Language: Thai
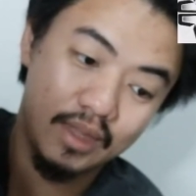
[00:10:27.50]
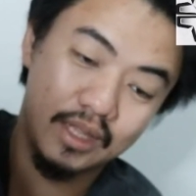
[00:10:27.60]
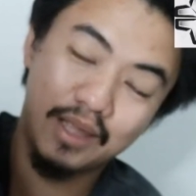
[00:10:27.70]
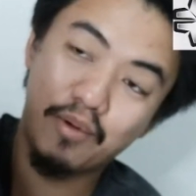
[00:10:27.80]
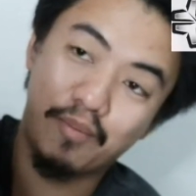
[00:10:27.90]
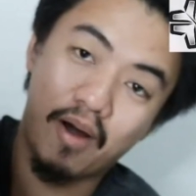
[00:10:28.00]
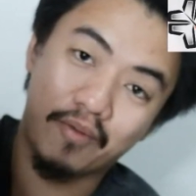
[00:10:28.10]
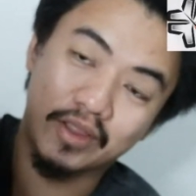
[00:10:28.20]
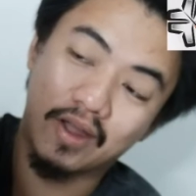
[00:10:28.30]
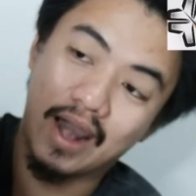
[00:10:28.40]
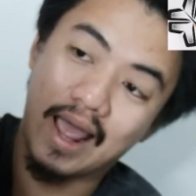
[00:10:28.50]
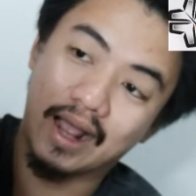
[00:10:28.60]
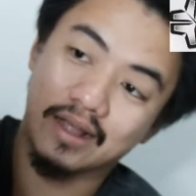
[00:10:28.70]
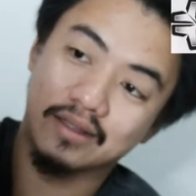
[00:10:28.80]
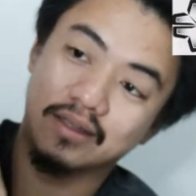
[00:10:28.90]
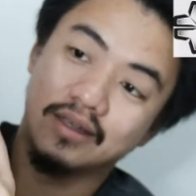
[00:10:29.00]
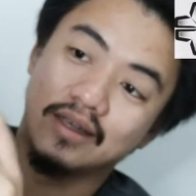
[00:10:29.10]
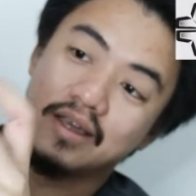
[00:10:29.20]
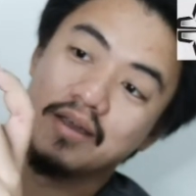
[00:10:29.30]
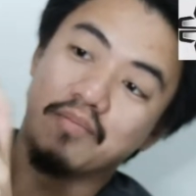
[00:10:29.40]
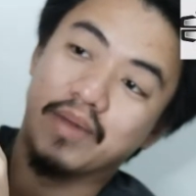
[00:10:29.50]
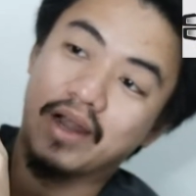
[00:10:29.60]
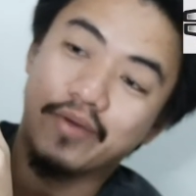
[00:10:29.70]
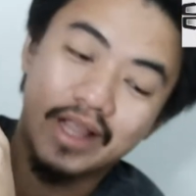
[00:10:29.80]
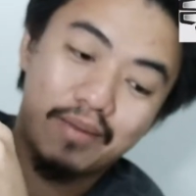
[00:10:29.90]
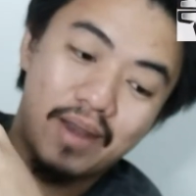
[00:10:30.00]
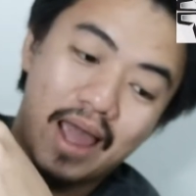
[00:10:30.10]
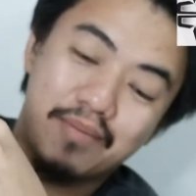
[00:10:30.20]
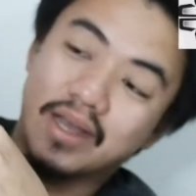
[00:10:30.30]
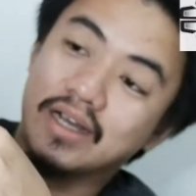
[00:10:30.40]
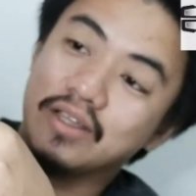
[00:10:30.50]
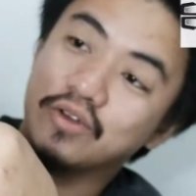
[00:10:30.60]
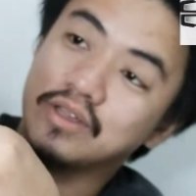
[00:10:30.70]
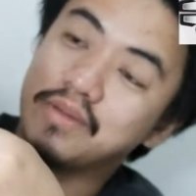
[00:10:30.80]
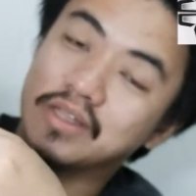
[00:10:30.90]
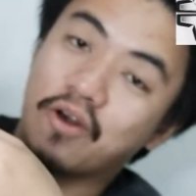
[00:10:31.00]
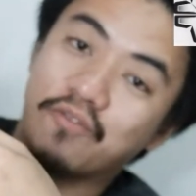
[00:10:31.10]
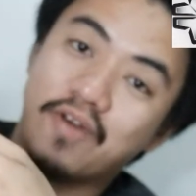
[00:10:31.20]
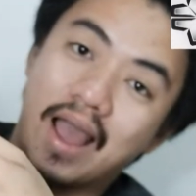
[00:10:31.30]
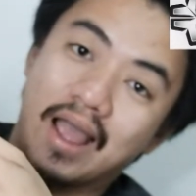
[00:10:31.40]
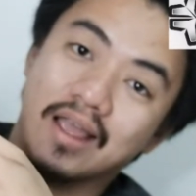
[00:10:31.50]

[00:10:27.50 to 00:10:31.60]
ที่ผมบอกไว้ตอนแรกมันเอาไว้ทำลายมันคือ USB สองฝั่ง